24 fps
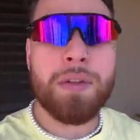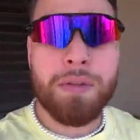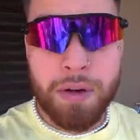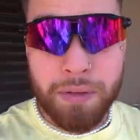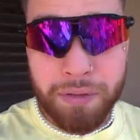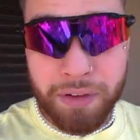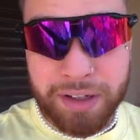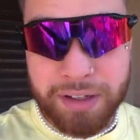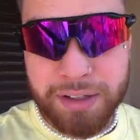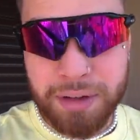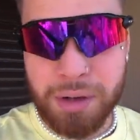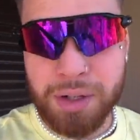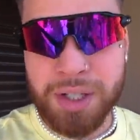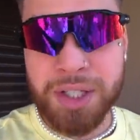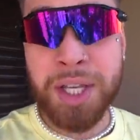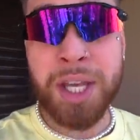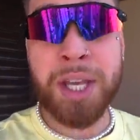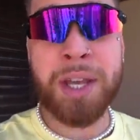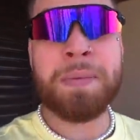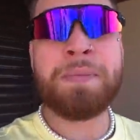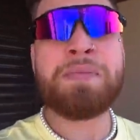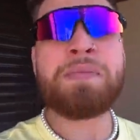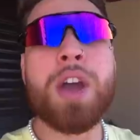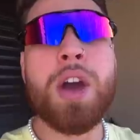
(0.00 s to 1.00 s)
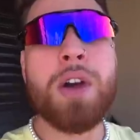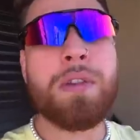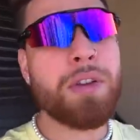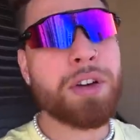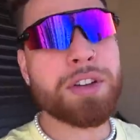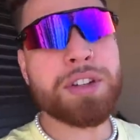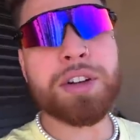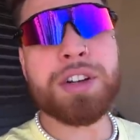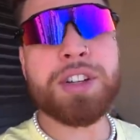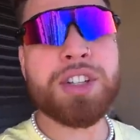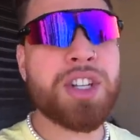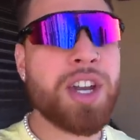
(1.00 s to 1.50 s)
eu vou fazer o quê? Eu
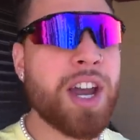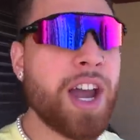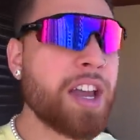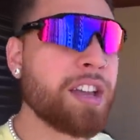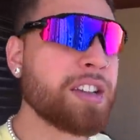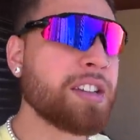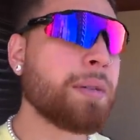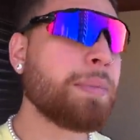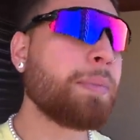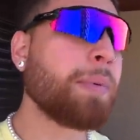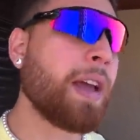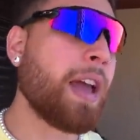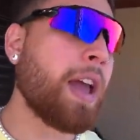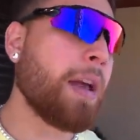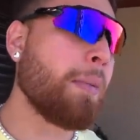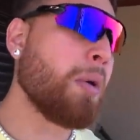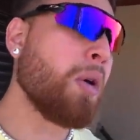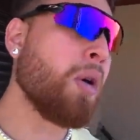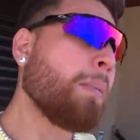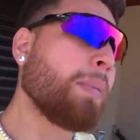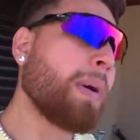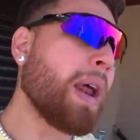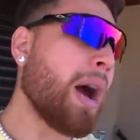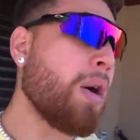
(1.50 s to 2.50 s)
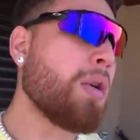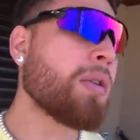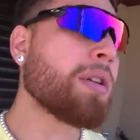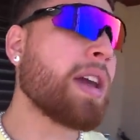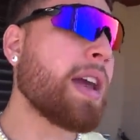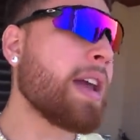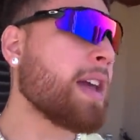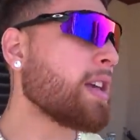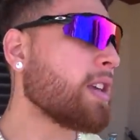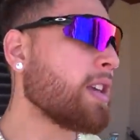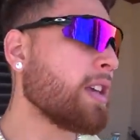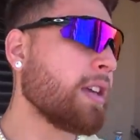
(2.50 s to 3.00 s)
vou sortear esse prêmio pra
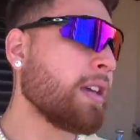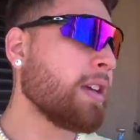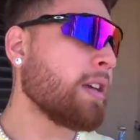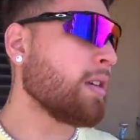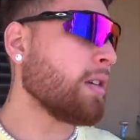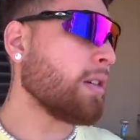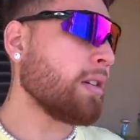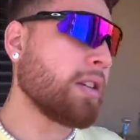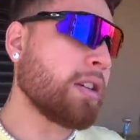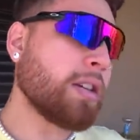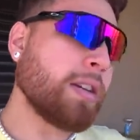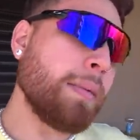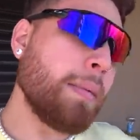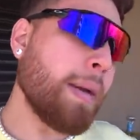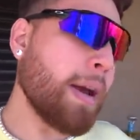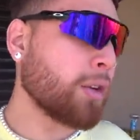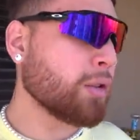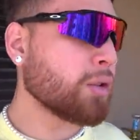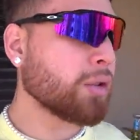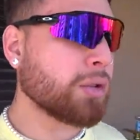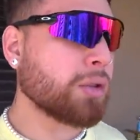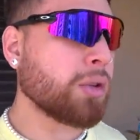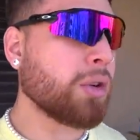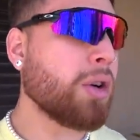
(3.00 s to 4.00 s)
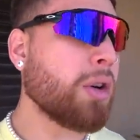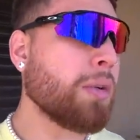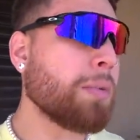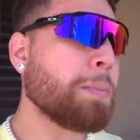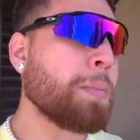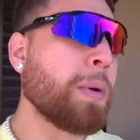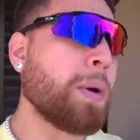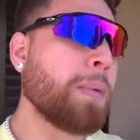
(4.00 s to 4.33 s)
alguém que, que me ajudou,